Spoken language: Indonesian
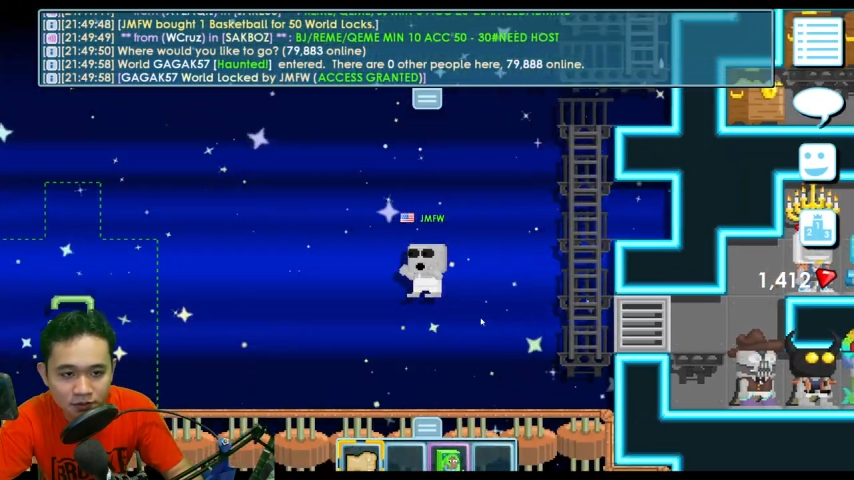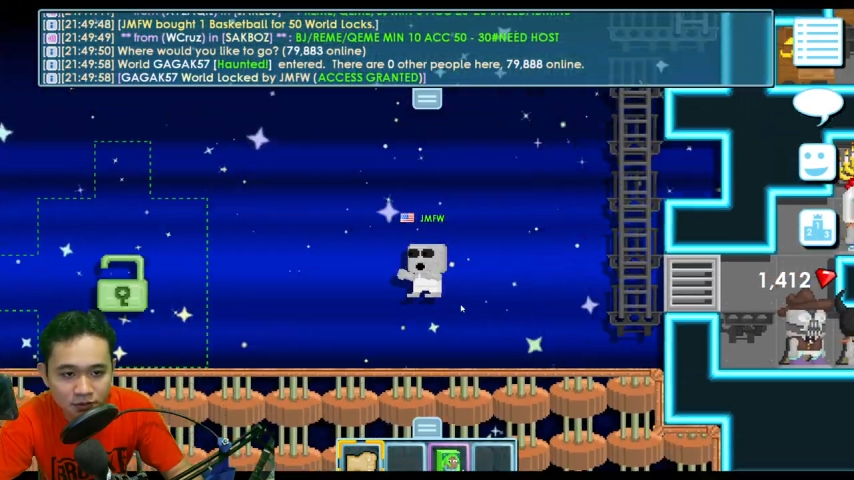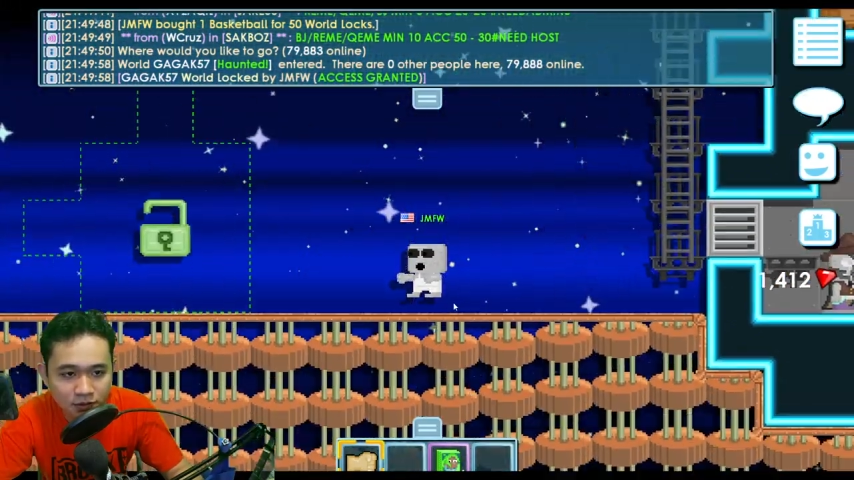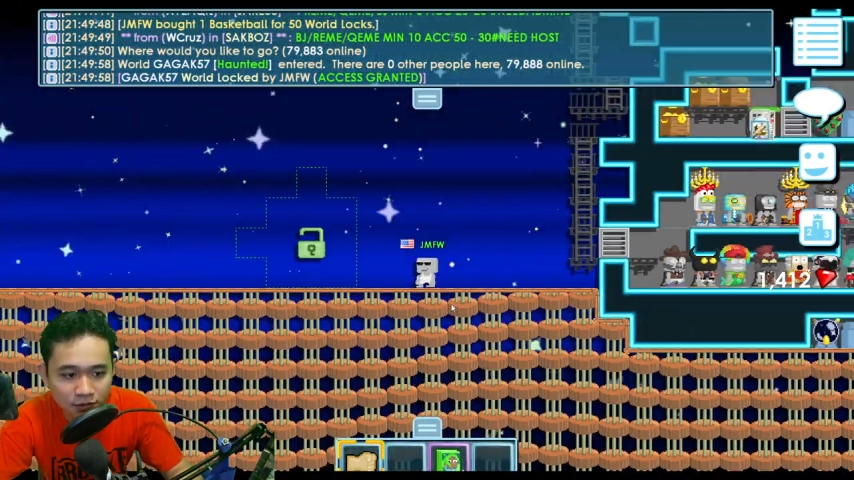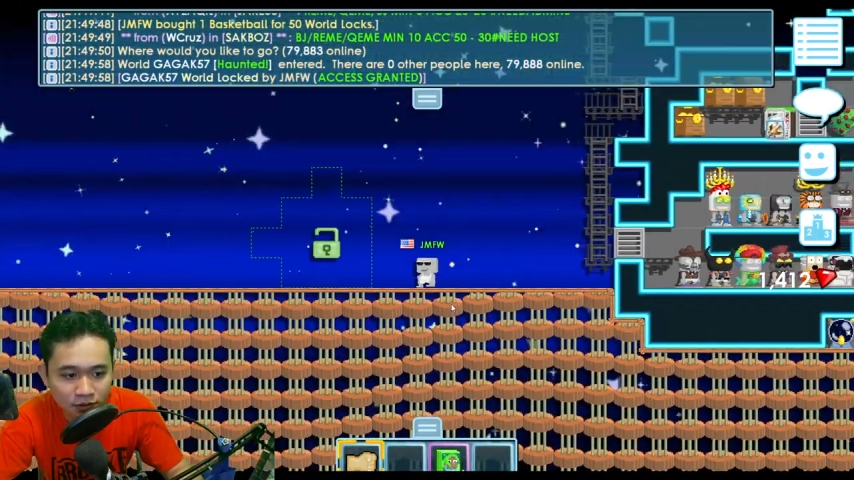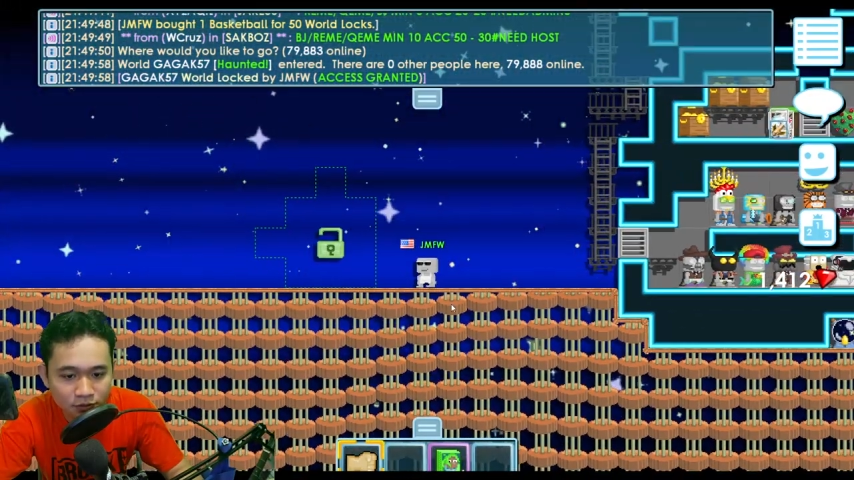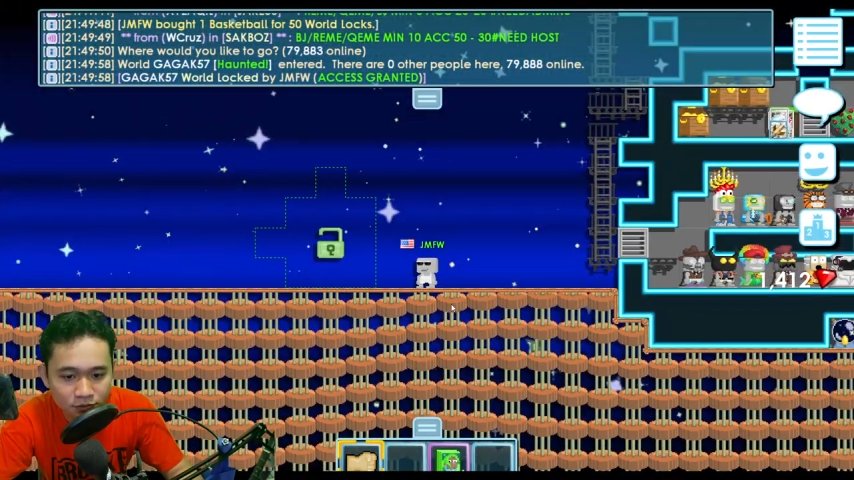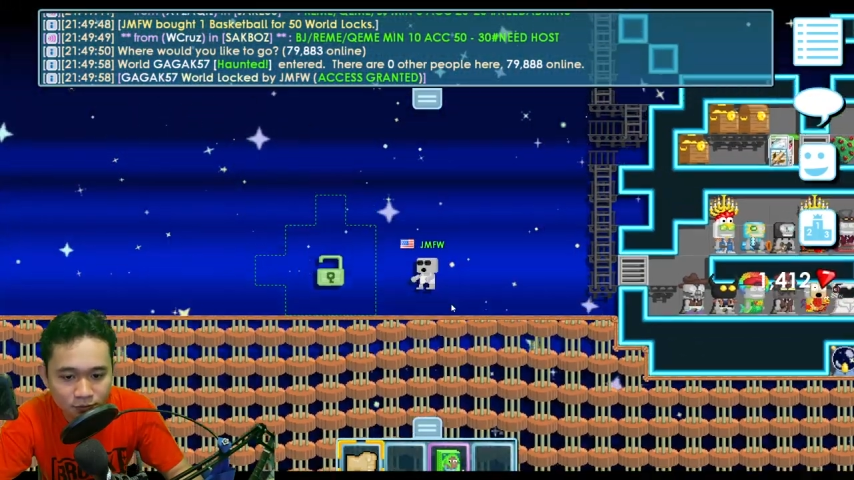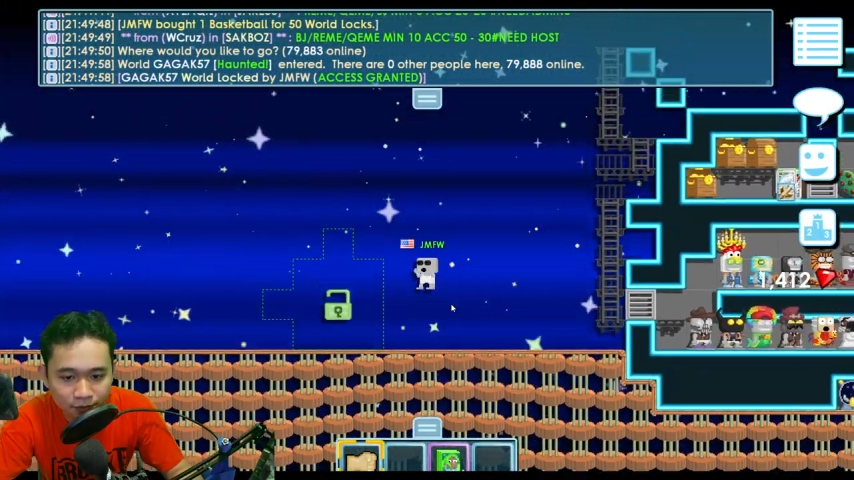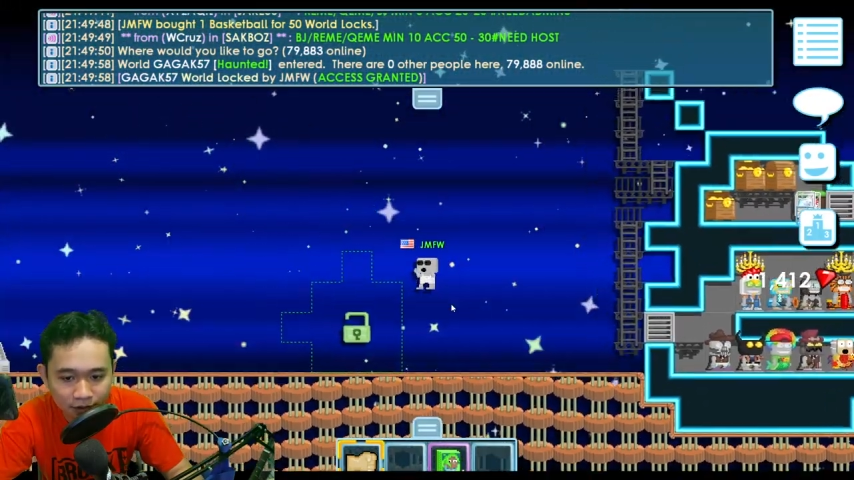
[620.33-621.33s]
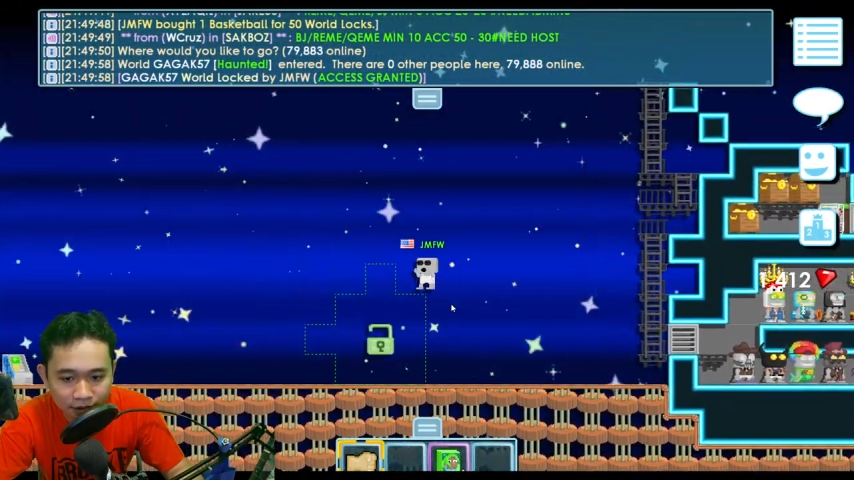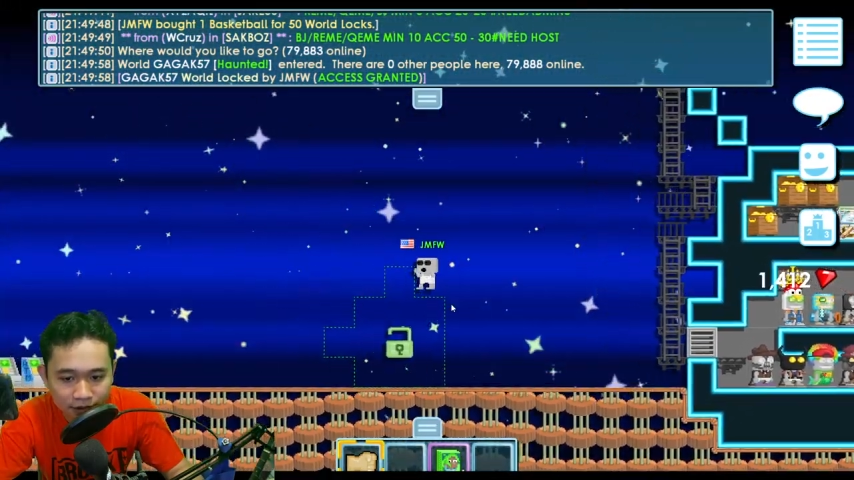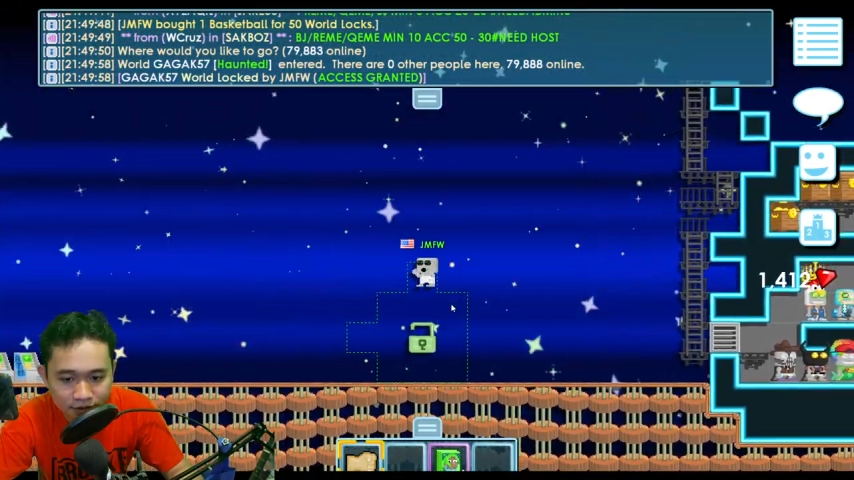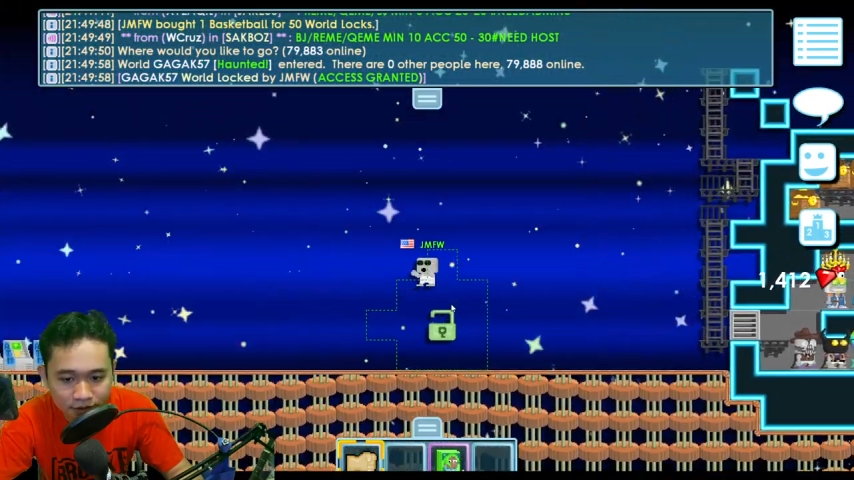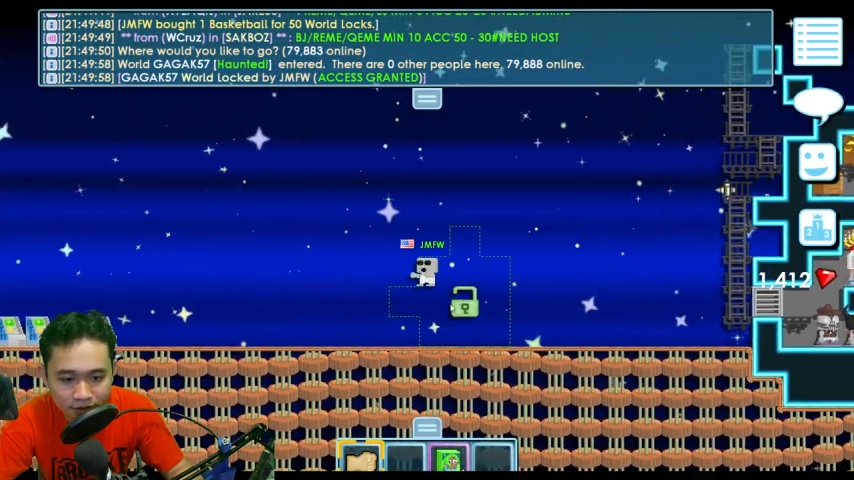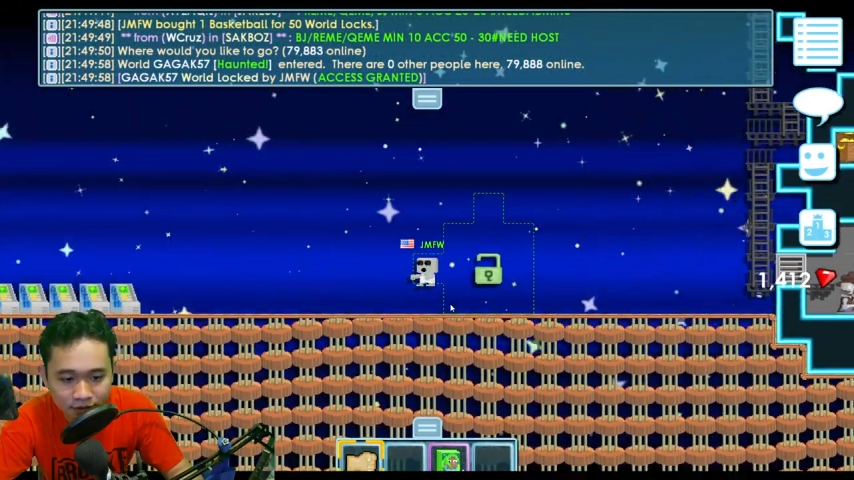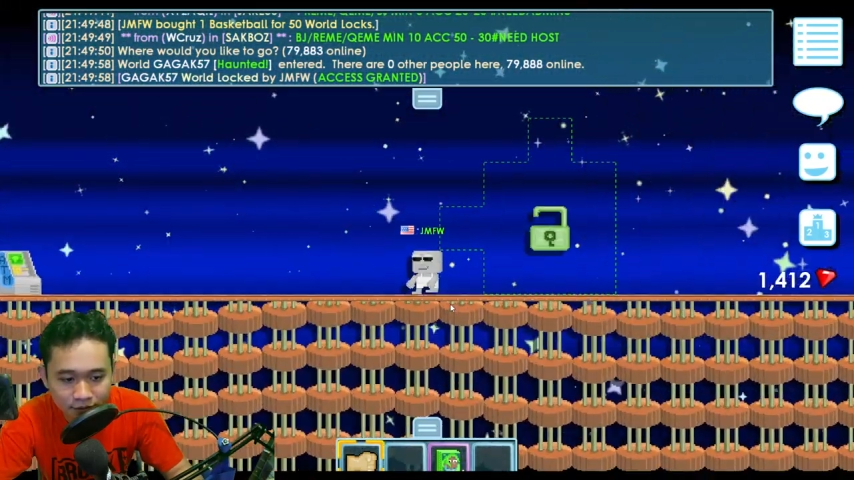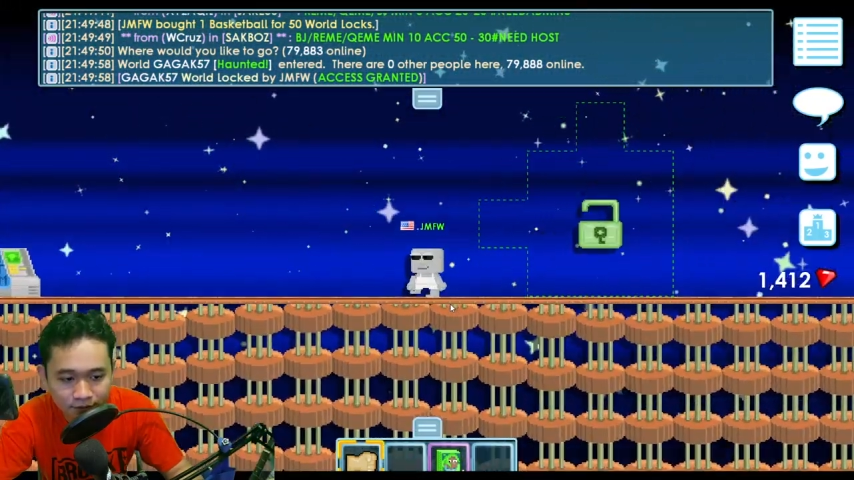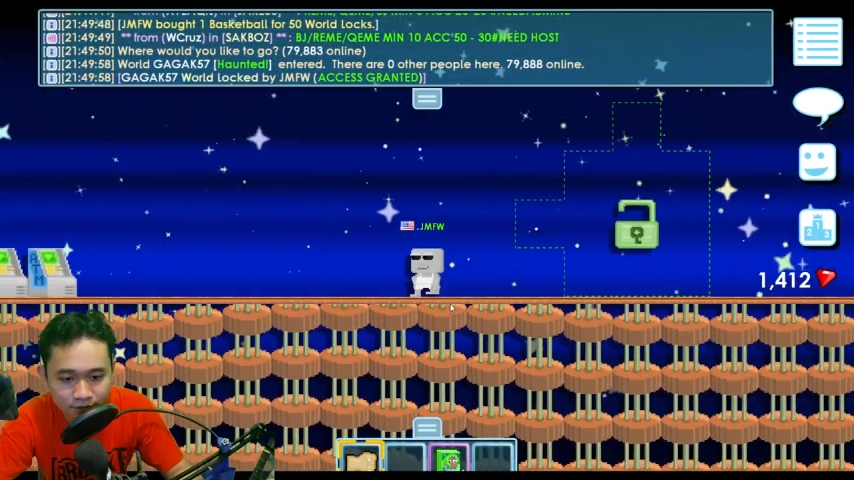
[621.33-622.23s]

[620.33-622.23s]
jadi kita langsung pakai aja setnya